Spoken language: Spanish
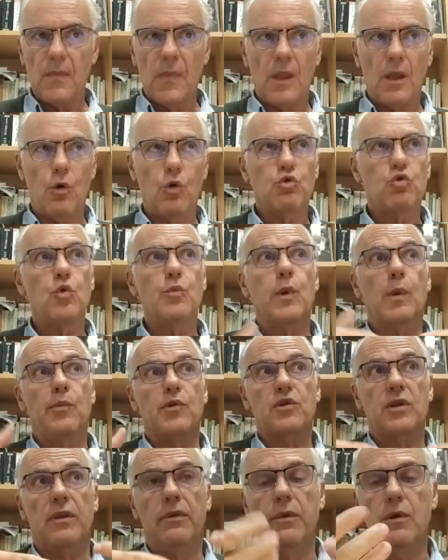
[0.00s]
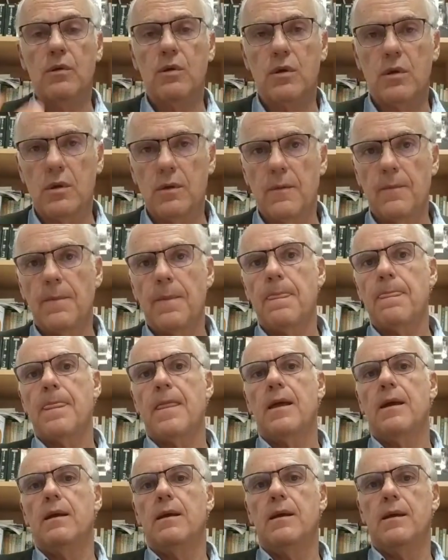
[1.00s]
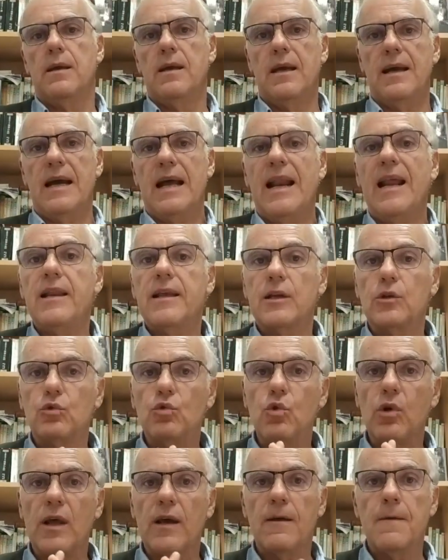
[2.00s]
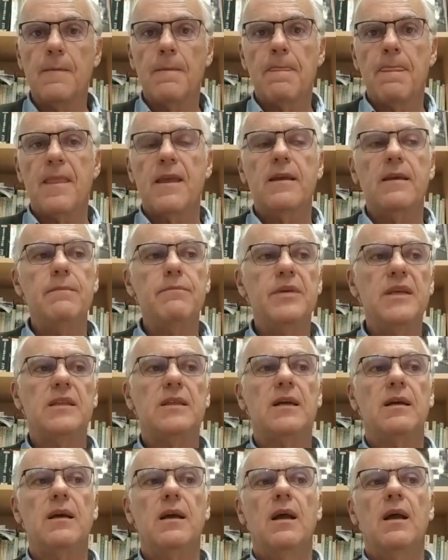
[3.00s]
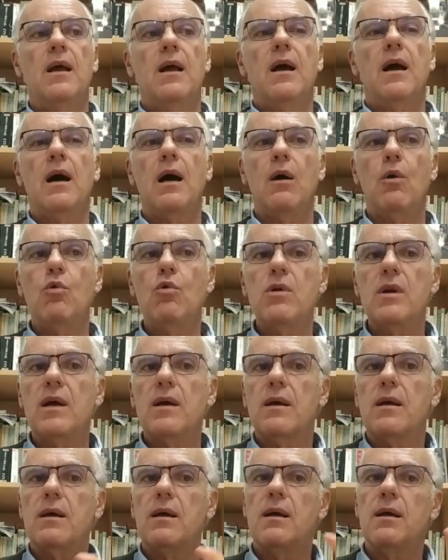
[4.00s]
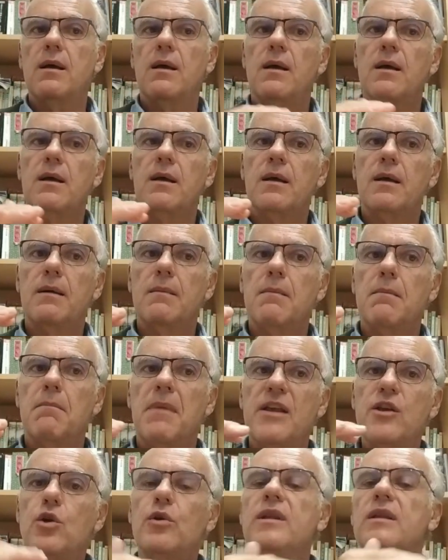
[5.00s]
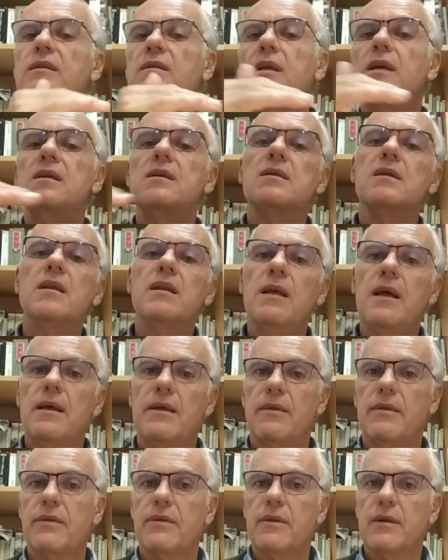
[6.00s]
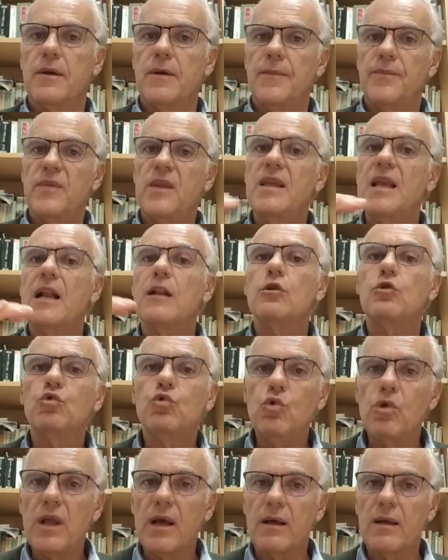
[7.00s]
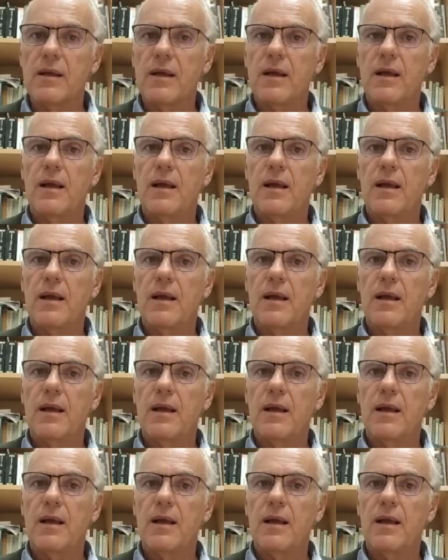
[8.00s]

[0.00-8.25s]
o su proposición eh, a la lectura invita a una mayor intensidad y altura